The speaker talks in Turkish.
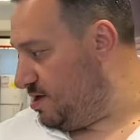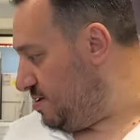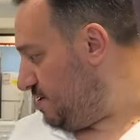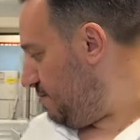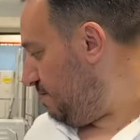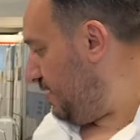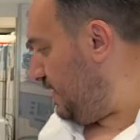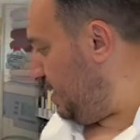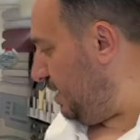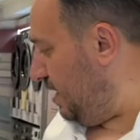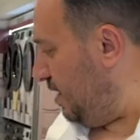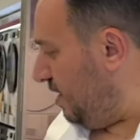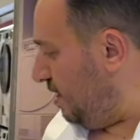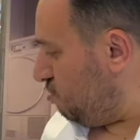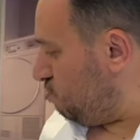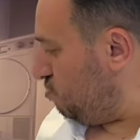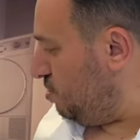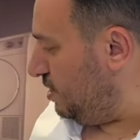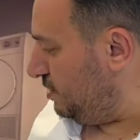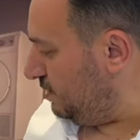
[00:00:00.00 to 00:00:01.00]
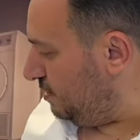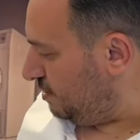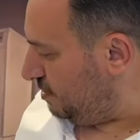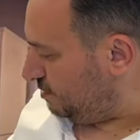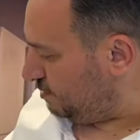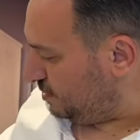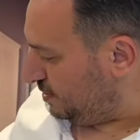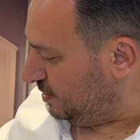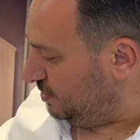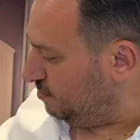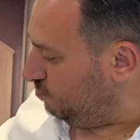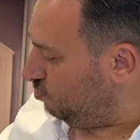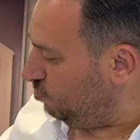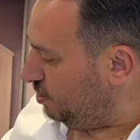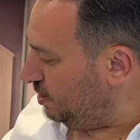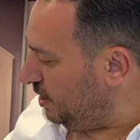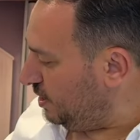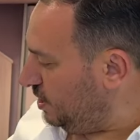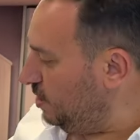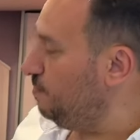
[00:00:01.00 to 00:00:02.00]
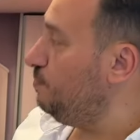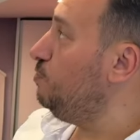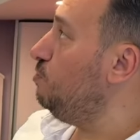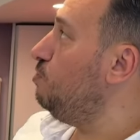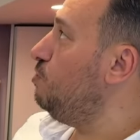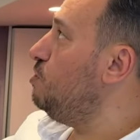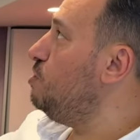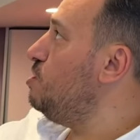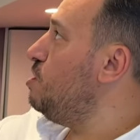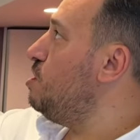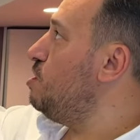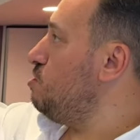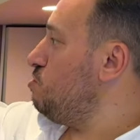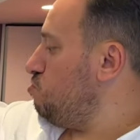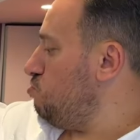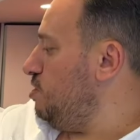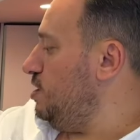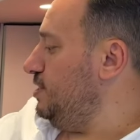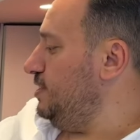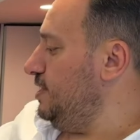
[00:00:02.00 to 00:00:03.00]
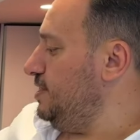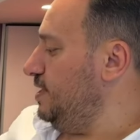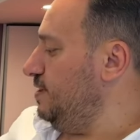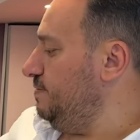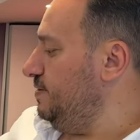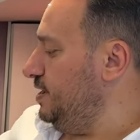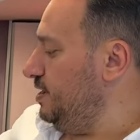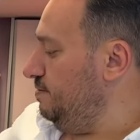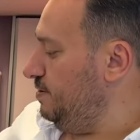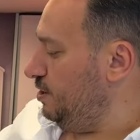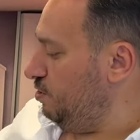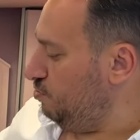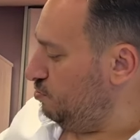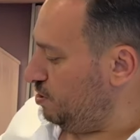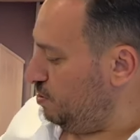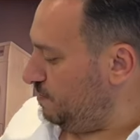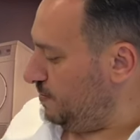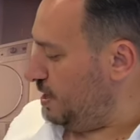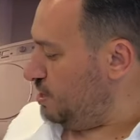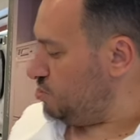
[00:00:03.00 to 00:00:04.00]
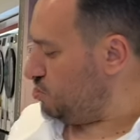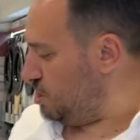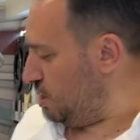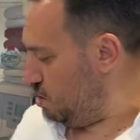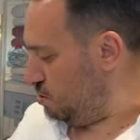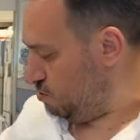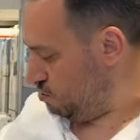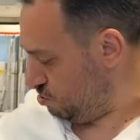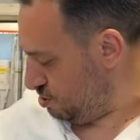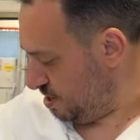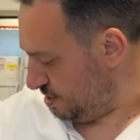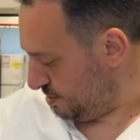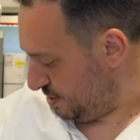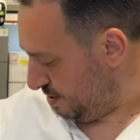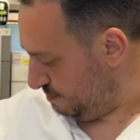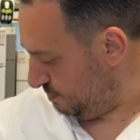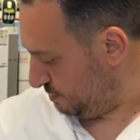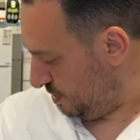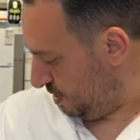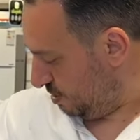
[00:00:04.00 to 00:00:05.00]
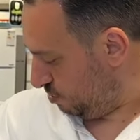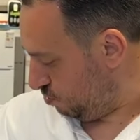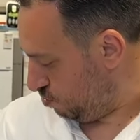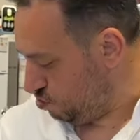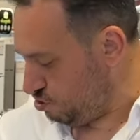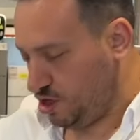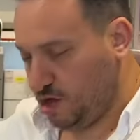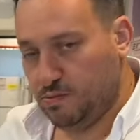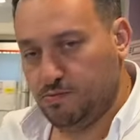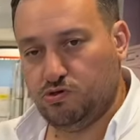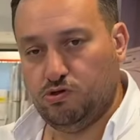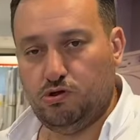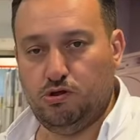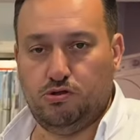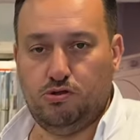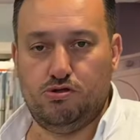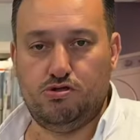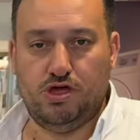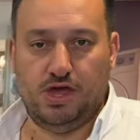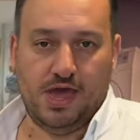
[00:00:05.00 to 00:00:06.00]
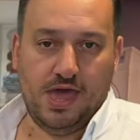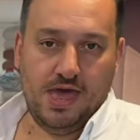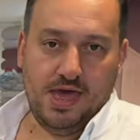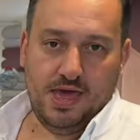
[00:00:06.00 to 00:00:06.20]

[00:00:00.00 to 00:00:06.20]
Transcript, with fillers: Bakın hala şu anda salınım olarak yapıyor. Şu anda tavana veriyor. Tabii aşağı olacak. Hem sağa dönecek hem sola dönecek.